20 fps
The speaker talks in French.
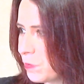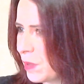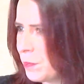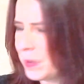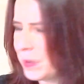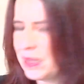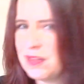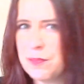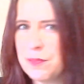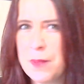
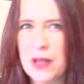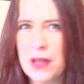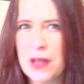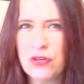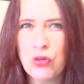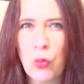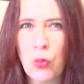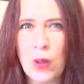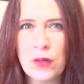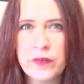Prisma,
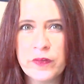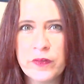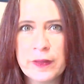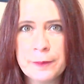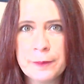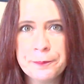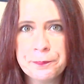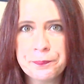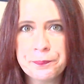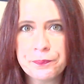je crois que
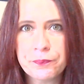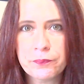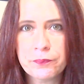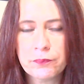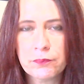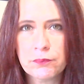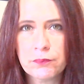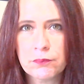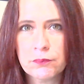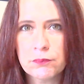c'est.
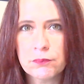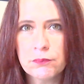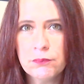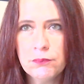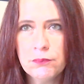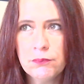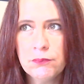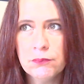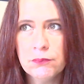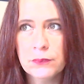
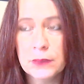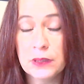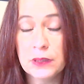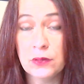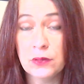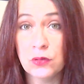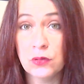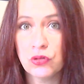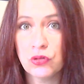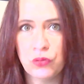
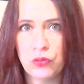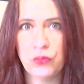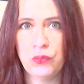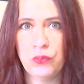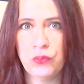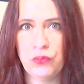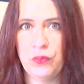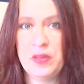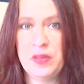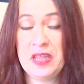Non, je,
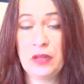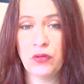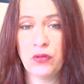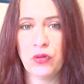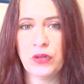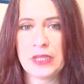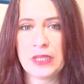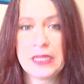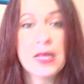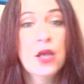je vais dire une
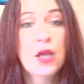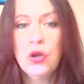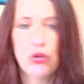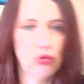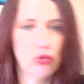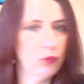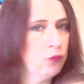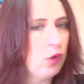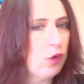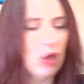connerie.
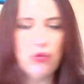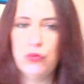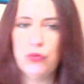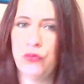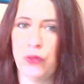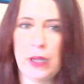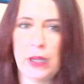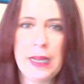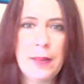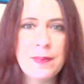Je vous
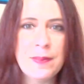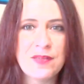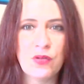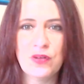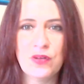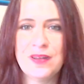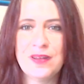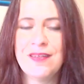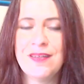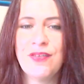rajouterai la maison
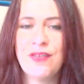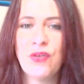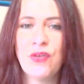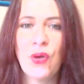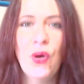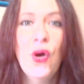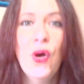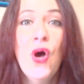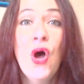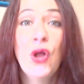
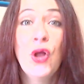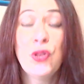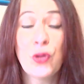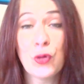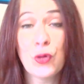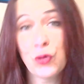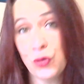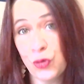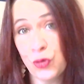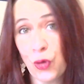d'édition.
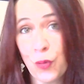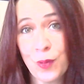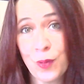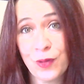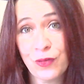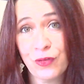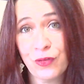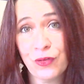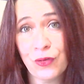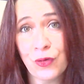Donc, une
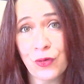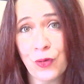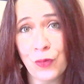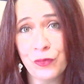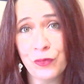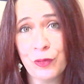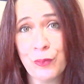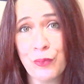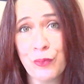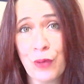romance
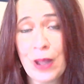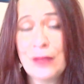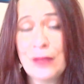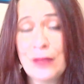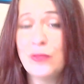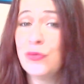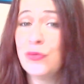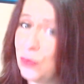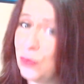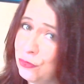
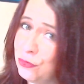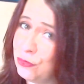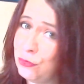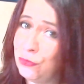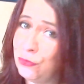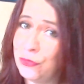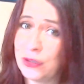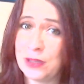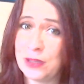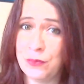contemporaine new
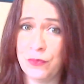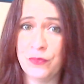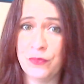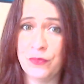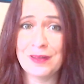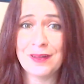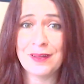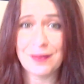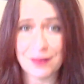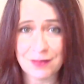adulte qui me fait
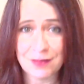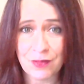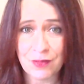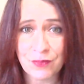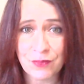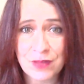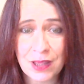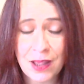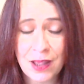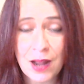très très
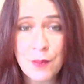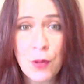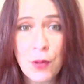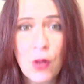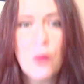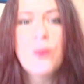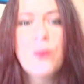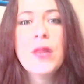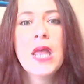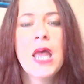envie
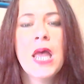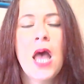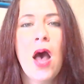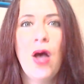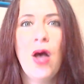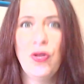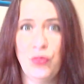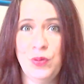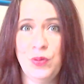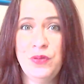également.
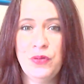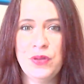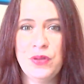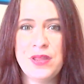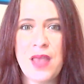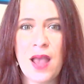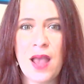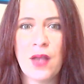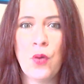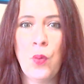Ensuite, il
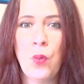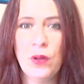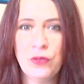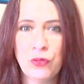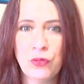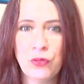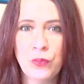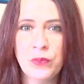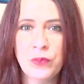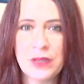y a
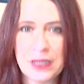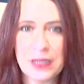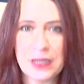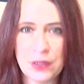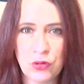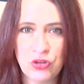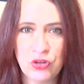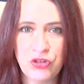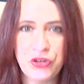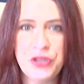Quantum
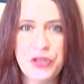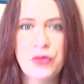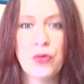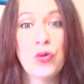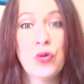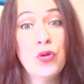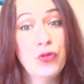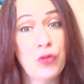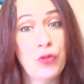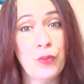Trilogy,
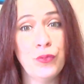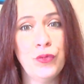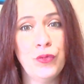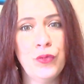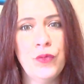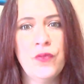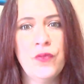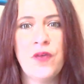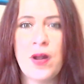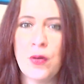donc le tome
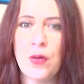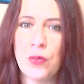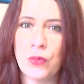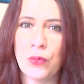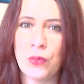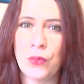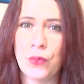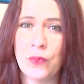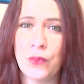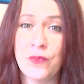2 Valor,
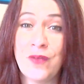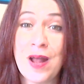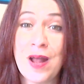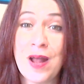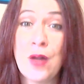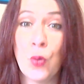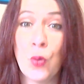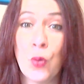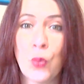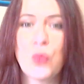
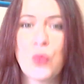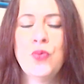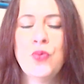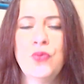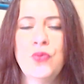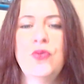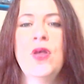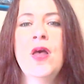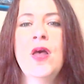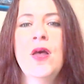
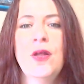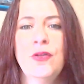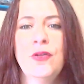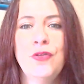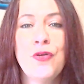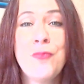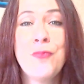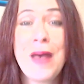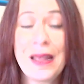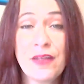Valorius
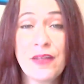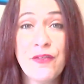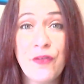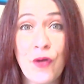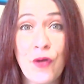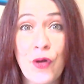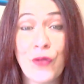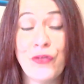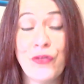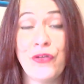de Marie
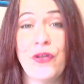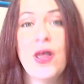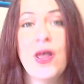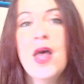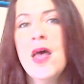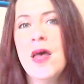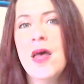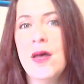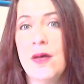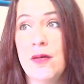Force,
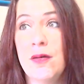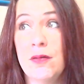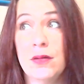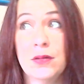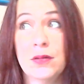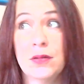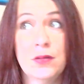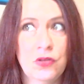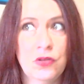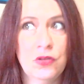
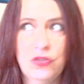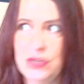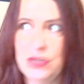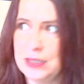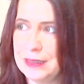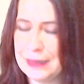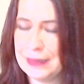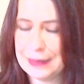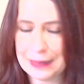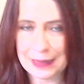euh, que j'ai
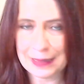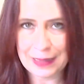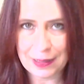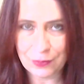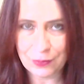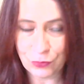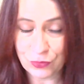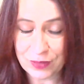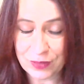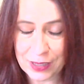très très
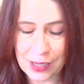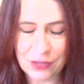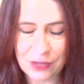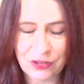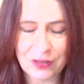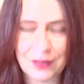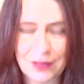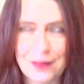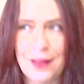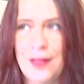une saga que j'ai
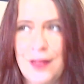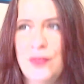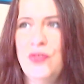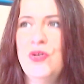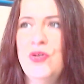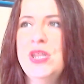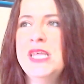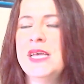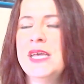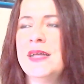très très hâte de
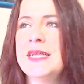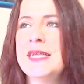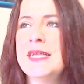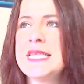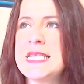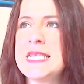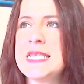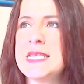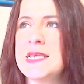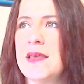lire.
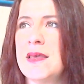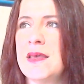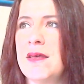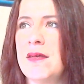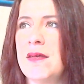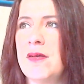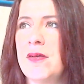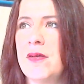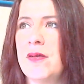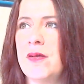C'est
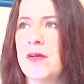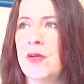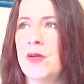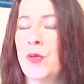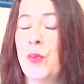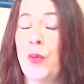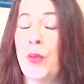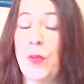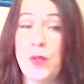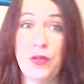euh, le
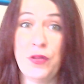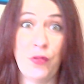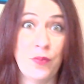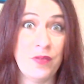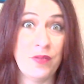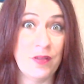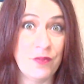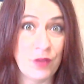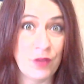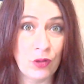premier tome,
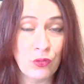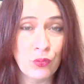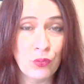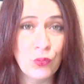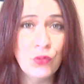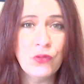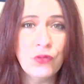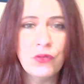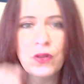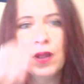c'est
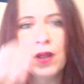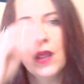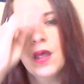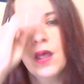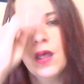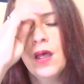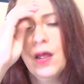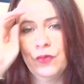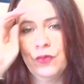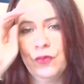Virtuous.
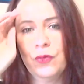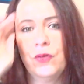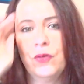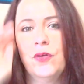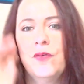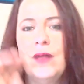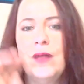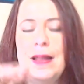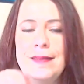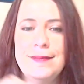Donc euh,
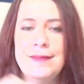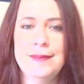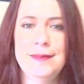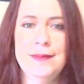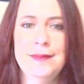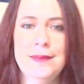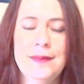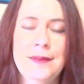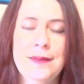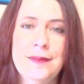voilà, c'est
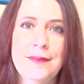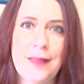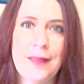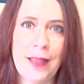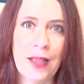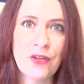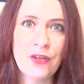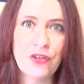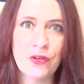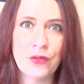des
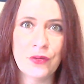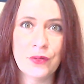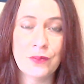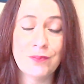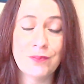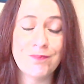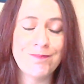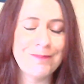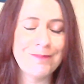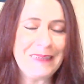sagas que j'ai
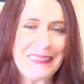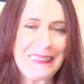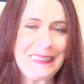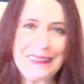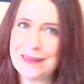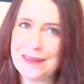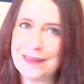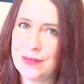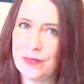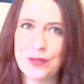très
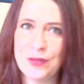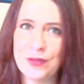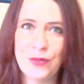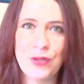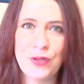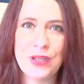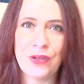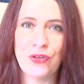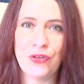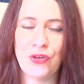très envie de
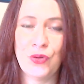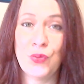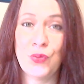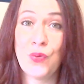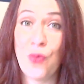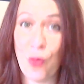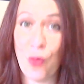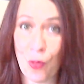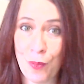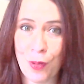lire chez
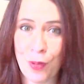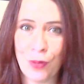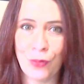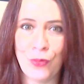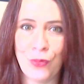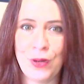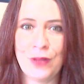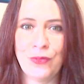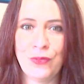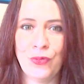Hugo Roman,
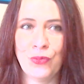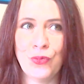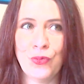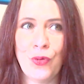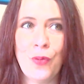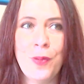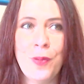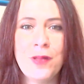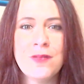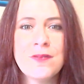collection de
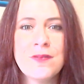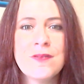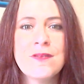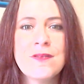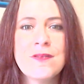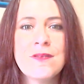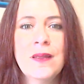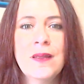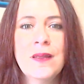romances.